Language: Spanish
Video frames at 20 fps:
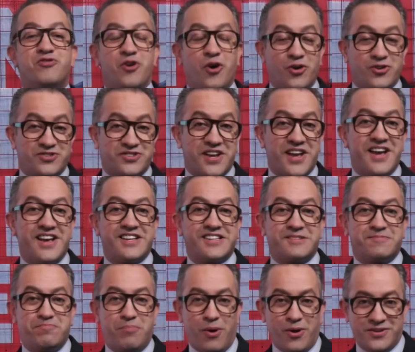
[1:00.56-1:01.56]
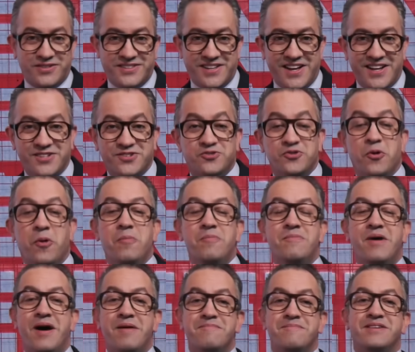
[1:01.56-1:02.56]
dos esposas. No
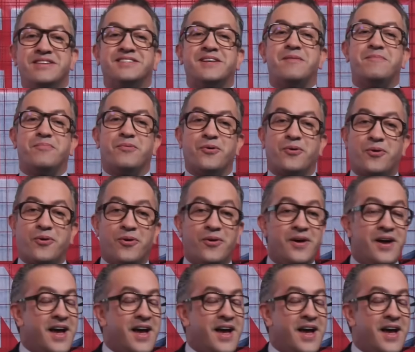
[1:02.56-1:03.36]
mames, ¿a poco